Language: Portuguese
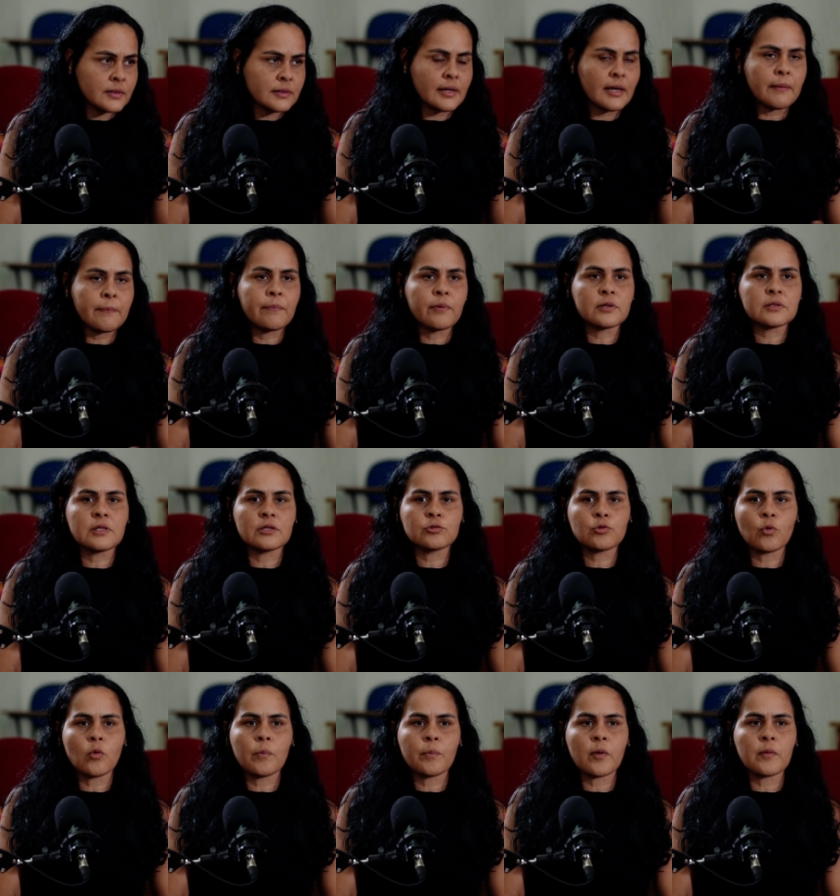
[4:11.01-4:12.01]
né,
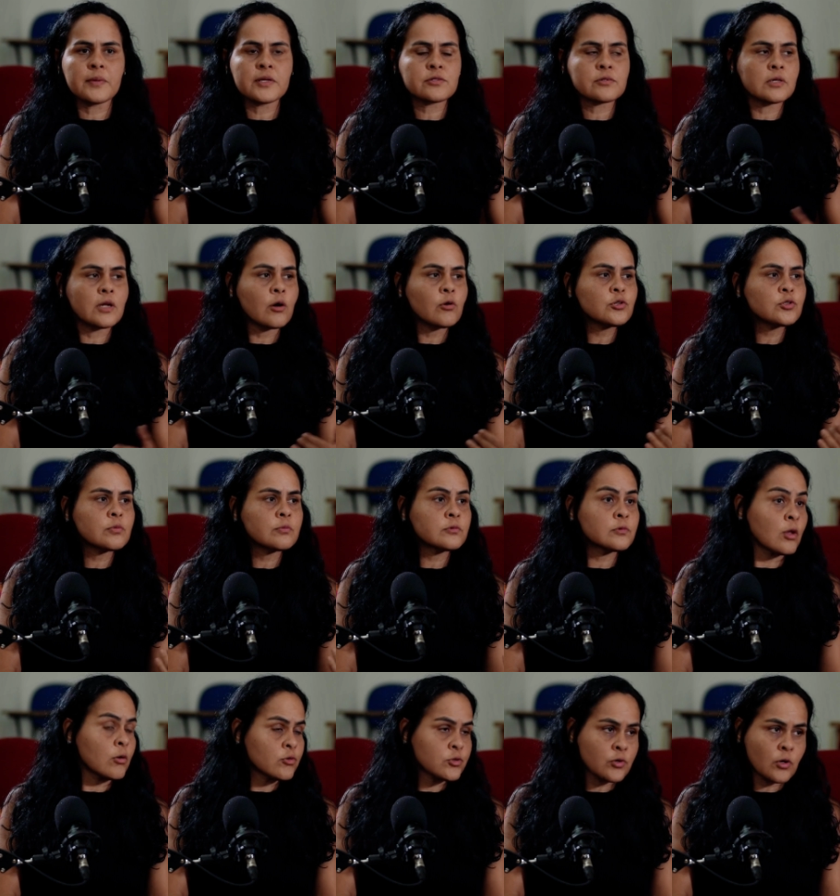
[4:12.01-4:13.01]
portanto, compromisso não, de,
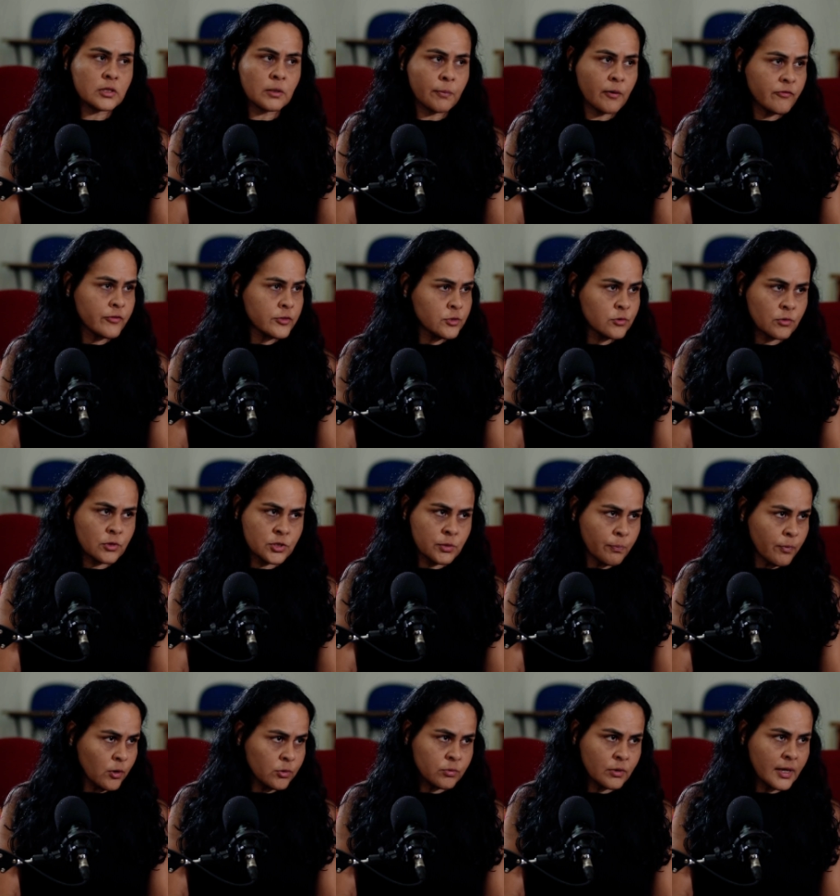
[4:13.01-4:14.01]
não só da professora de
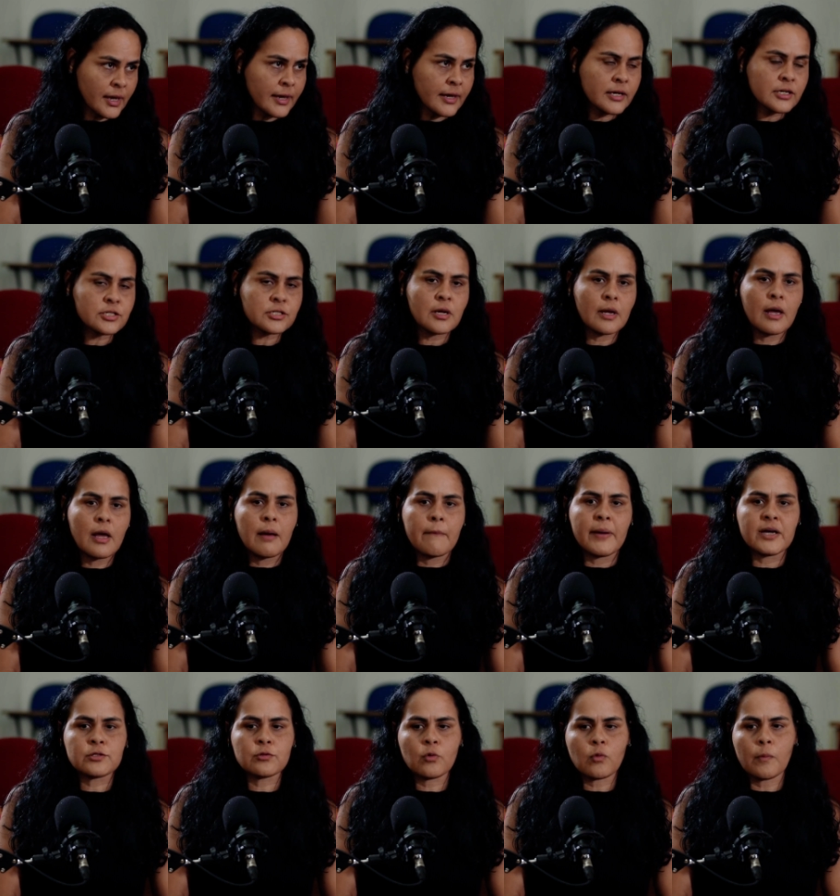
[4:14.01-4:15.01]
português,
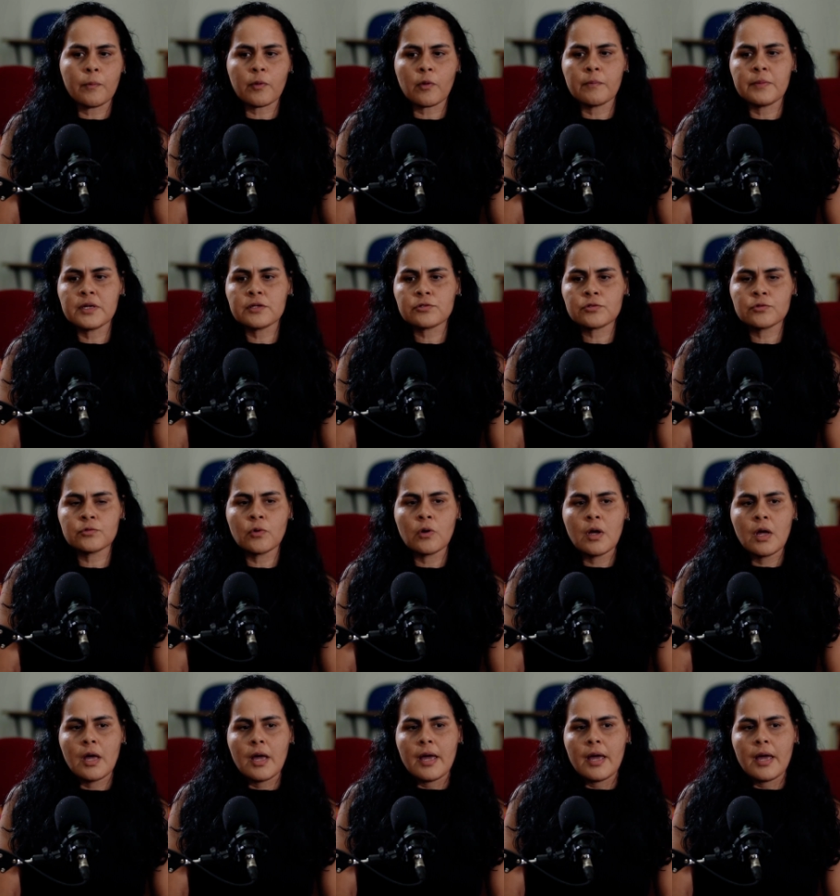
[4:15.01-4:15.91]
mas um compromisso